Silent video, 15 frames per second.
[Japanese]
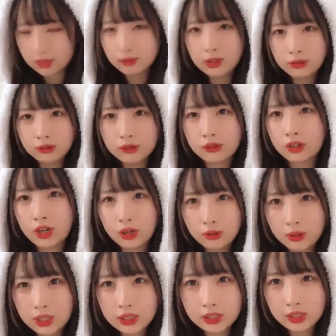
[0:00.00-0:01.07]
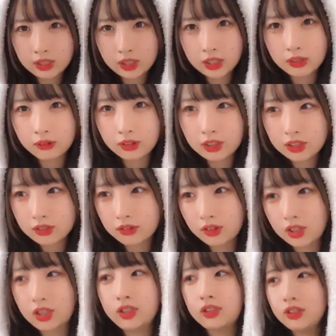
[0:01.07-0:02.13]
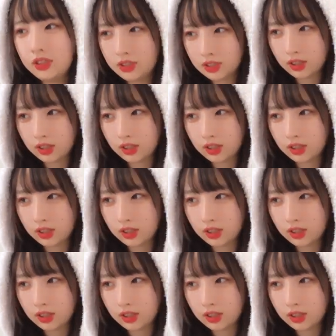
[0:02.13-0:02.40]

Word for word: 島の可愛さに私は気づい